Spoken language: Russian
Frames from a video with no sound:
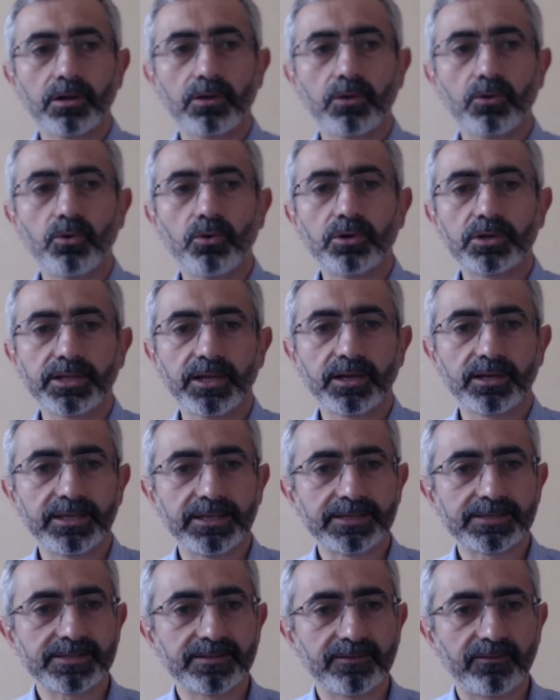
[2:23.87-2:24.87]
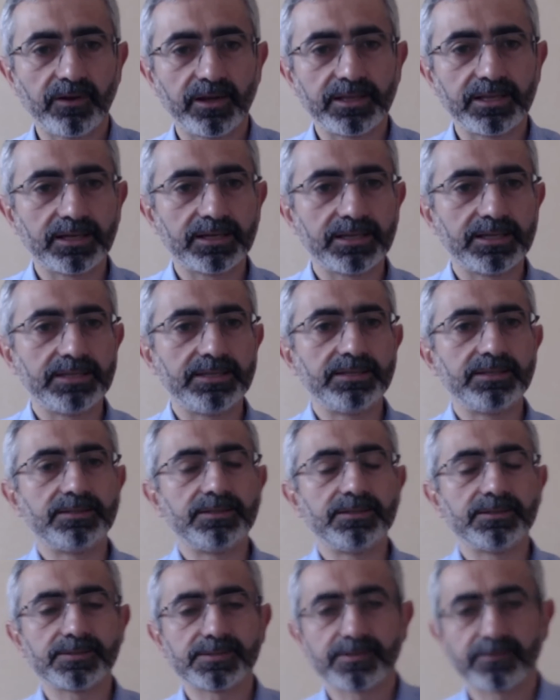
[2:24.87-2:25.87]
корнях и основаниях
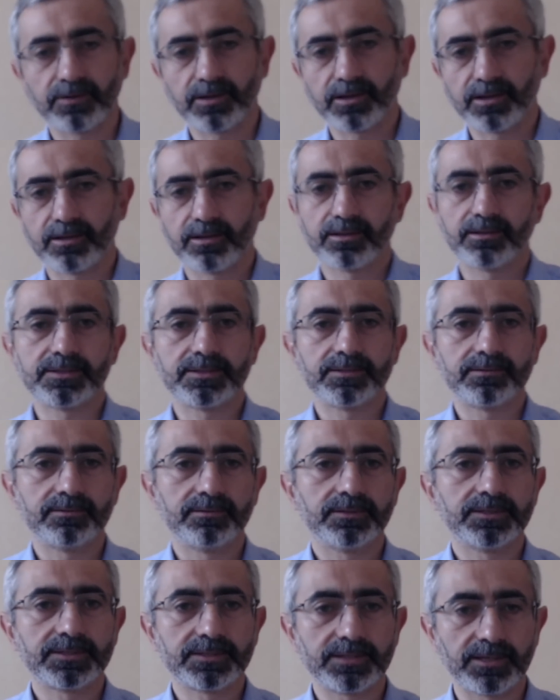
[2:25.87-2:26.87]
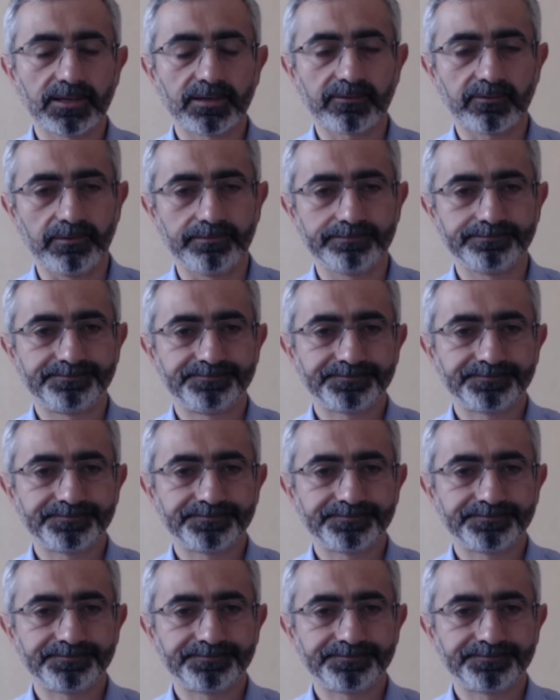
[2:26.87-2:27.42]
единства церкви.